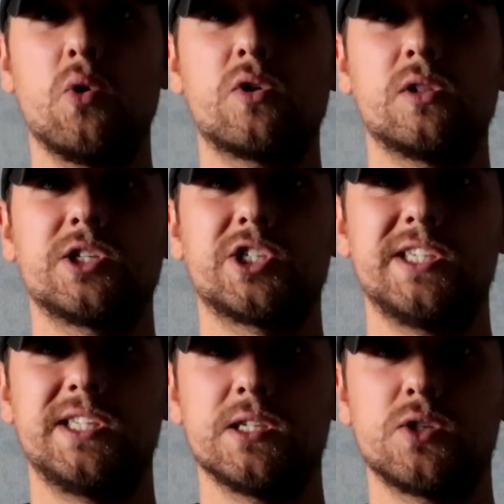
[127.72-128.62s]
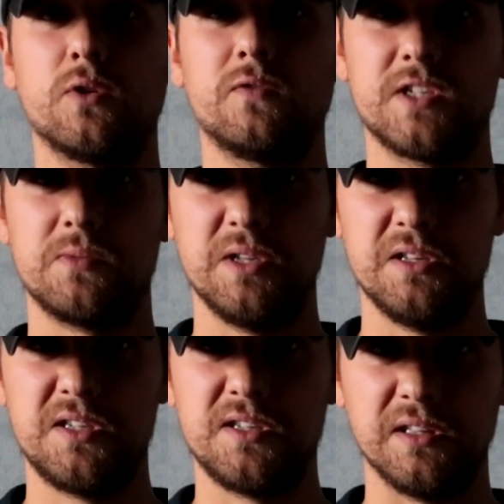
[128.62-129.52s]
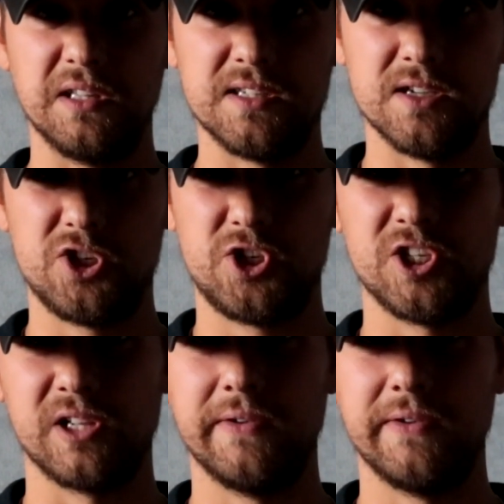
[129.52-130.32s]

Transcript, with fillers: тему «Я уже привился против COVID-19, а